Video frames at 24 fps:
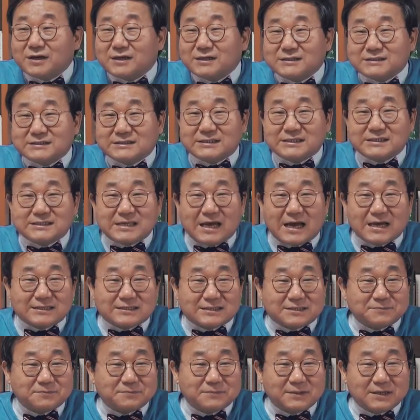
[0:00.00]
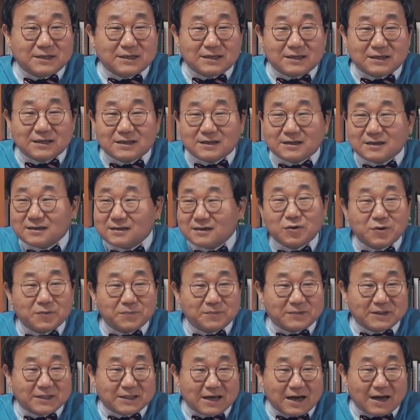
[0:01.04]
오늘은 시사 심리
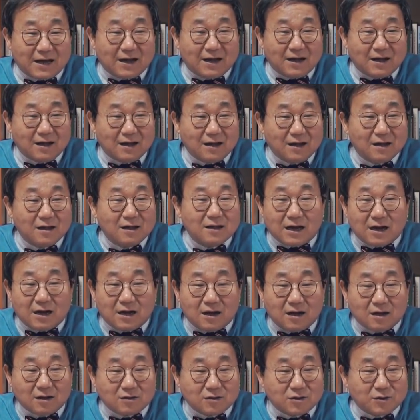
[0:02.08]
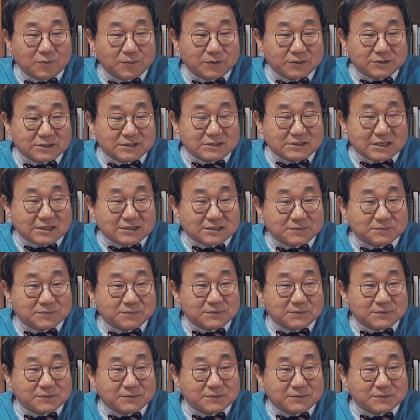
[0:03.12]
코너입니다. 자, 그러면 시사